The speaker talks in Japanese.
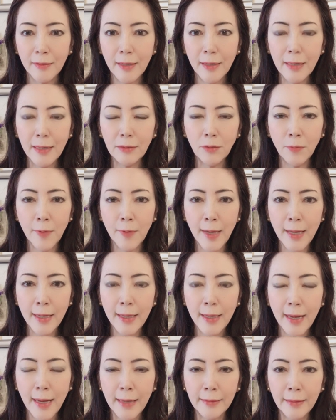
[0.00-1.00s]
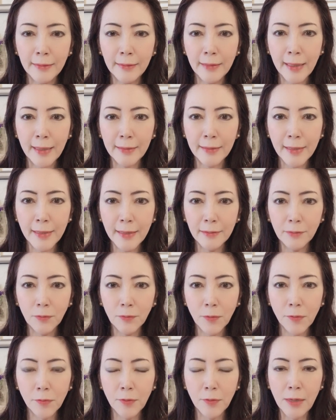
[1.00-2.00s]
あとはあなたがちゃん
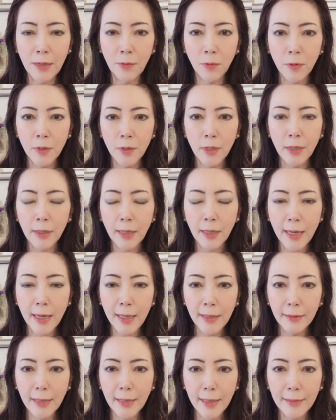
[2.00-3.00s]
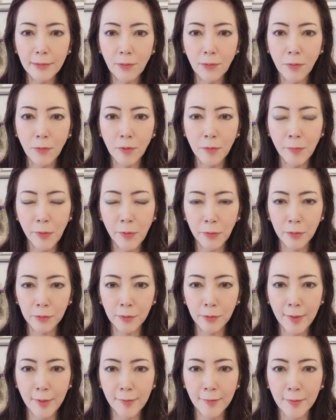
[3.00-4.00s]
とそれを変えたいと思うこ
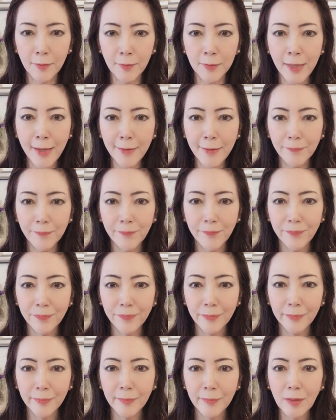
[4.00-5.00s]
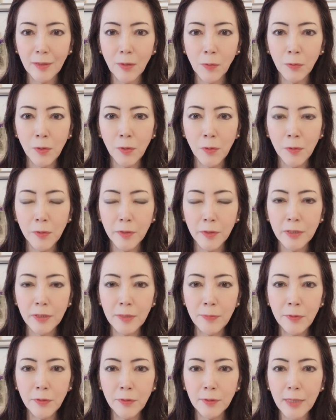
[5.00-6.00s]
とですよねこの「自
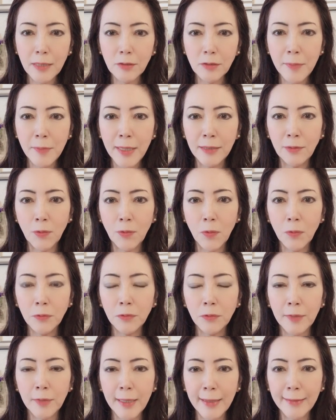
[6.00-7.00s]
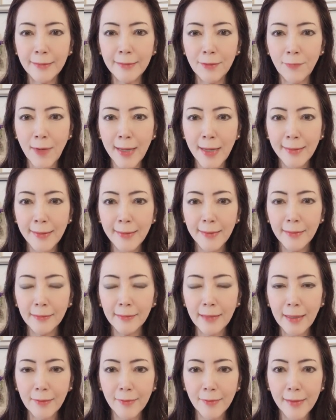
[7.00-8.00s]
分革命」の本の中には
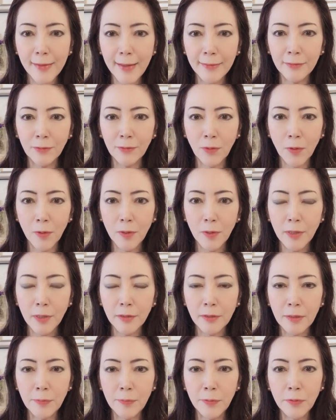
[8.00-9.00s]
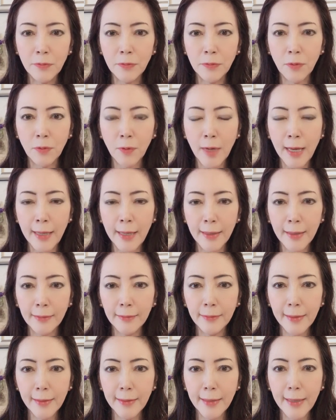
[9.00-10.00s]
たくさんの自分の変え
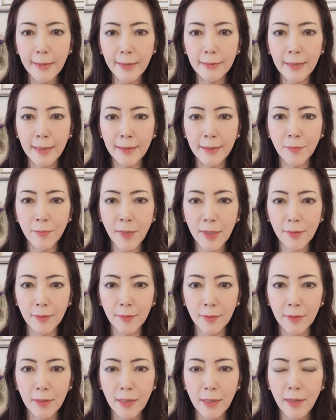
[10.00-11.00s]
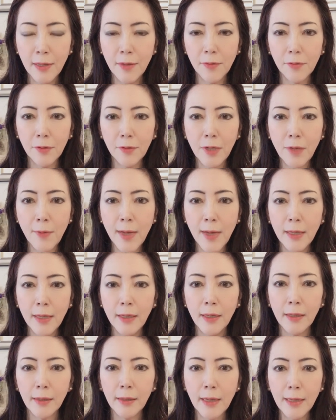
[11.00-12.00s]
方が書いてありますそれは
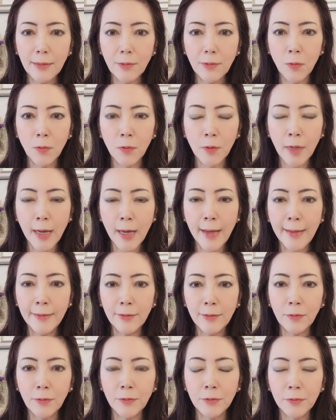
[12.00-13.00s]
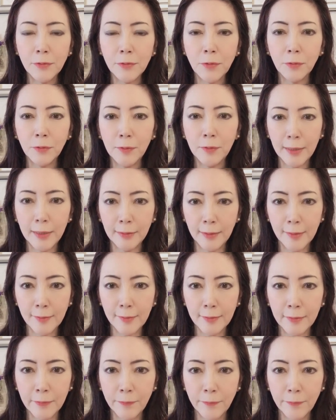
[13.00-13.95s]
過去を変えるということなんです